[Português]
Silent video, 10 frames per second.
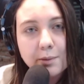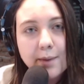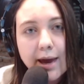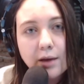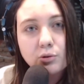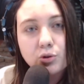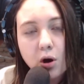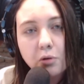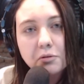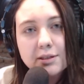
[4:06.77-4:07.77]
Primeiro
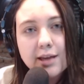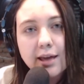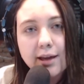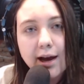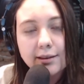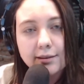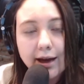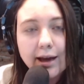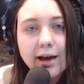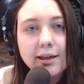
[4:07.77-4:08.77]
jogo de Série A
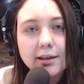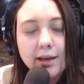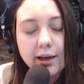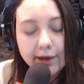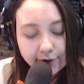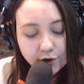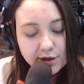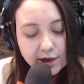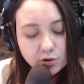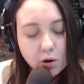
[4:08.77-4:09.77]
da carreira dele. O que, que
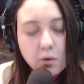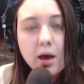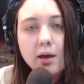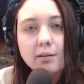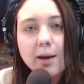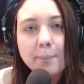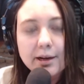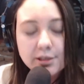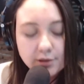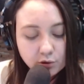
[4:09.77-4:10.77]
você achou
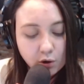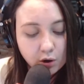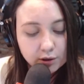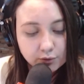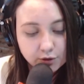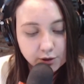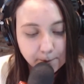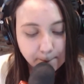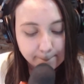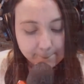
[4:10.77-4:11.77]
da partida do
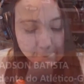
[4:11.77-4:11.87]
Ronald?